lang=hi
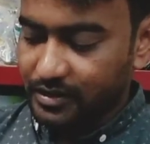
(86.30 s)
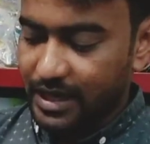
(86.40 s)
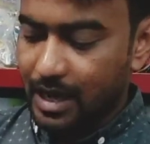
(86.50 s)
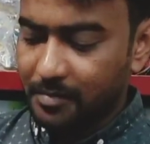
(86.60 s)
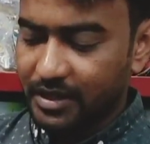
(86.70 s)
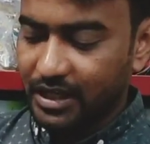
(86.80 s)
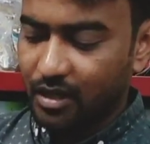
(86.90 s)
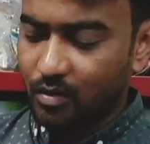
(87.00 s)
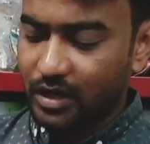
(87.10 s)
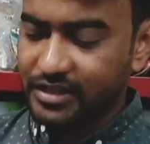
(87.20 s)
ये आपने
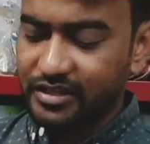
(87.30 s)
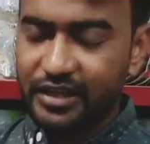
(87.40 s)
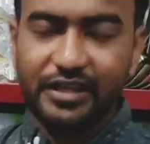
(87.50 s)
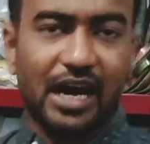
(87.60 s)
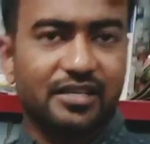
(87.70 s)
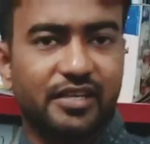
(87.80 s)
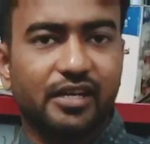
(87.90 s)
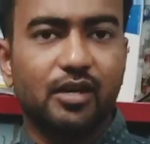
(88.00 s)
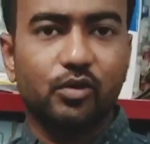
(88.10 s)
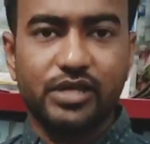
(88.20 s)
देखा होगा जिनके डार्क
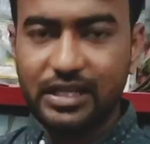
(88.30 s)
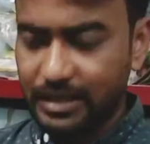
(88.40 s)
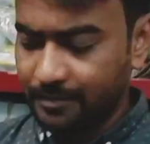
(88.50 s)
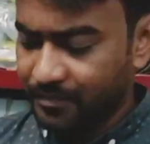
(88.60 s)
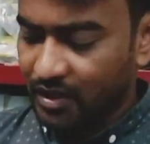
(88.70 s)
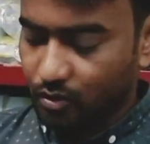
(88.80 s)
सर्कल हो जाते हैं